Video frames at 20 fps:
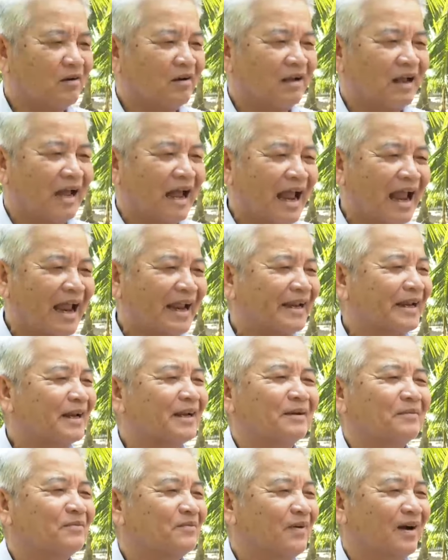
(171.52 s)
Có hai
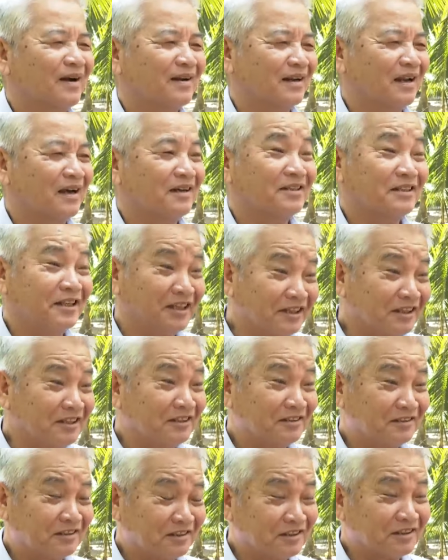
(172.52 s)
cái phần lợi chính,
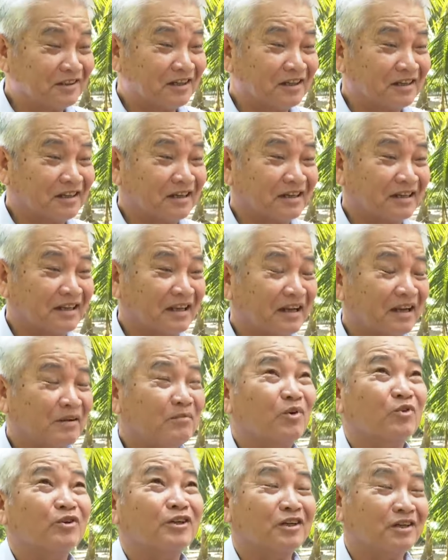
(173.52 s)
trước nhất là về cái
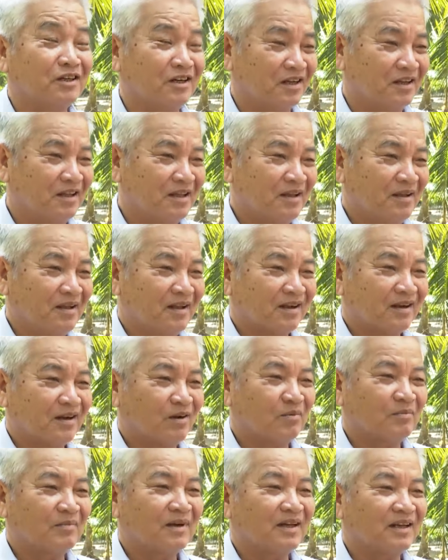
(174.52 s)
môi trường
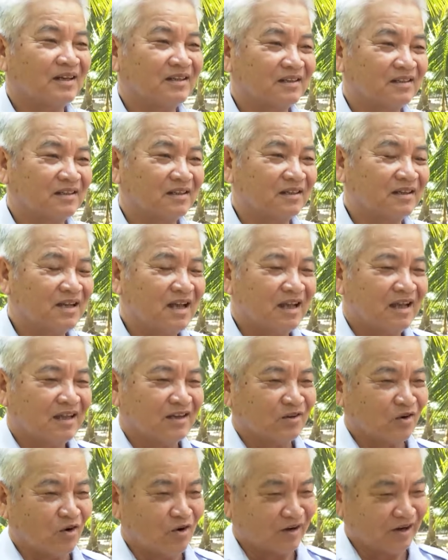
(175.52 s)
không bị ảnh hưởng.
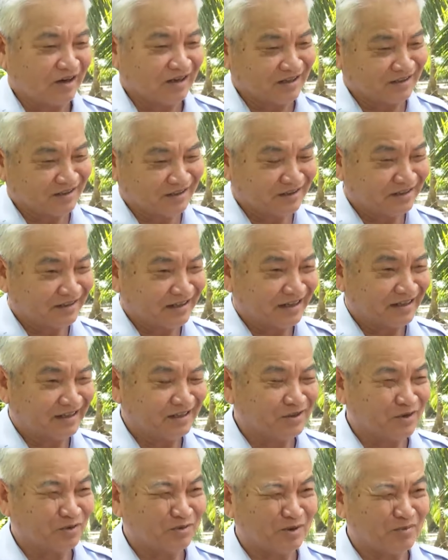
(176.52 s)
Còn trước đây
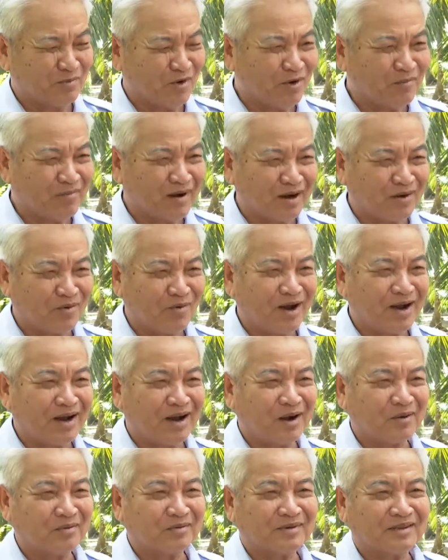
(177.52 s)
thí dụ như bón phân hóa
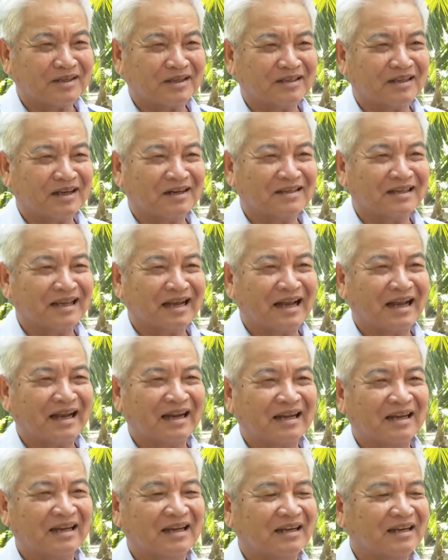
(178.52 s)
học thì thời
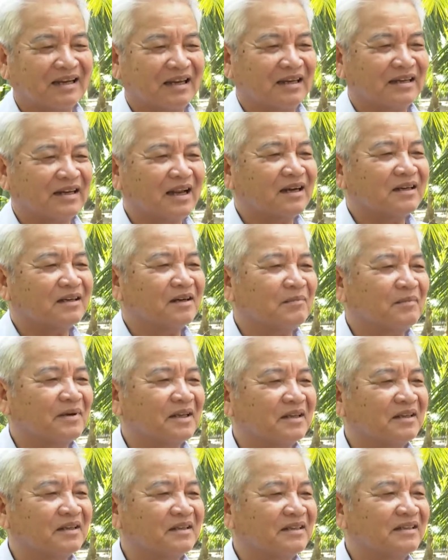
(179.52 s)
gian à, là đất nó
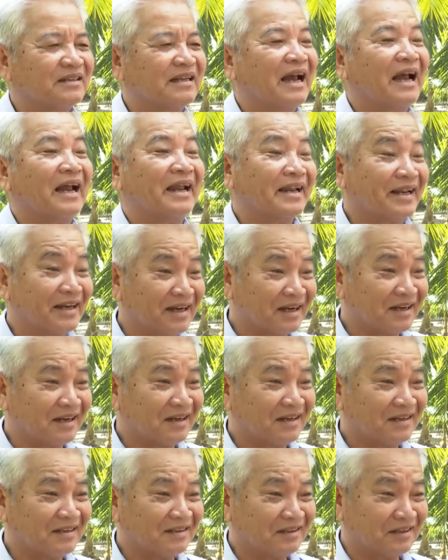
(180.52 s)
bị chai cái đất
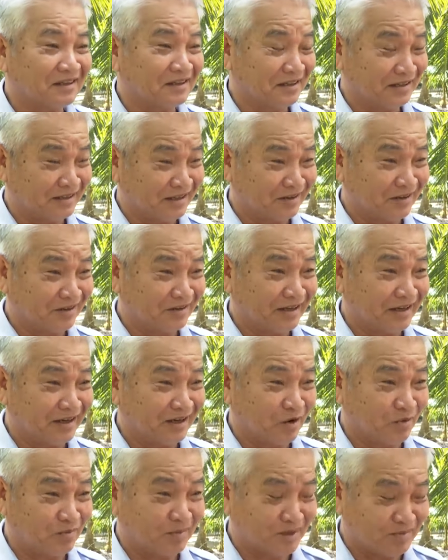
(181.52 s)
thường người ta nói
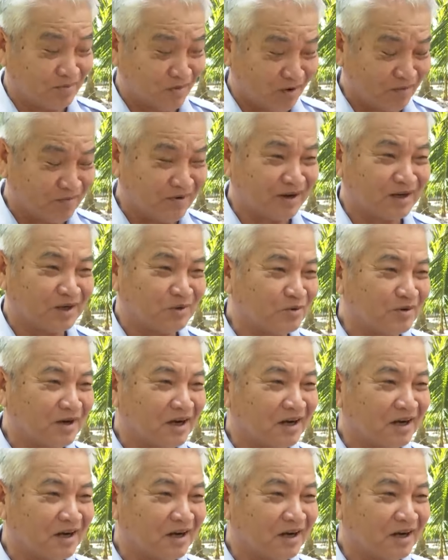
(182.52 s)
vậy còn mình bón phân hữu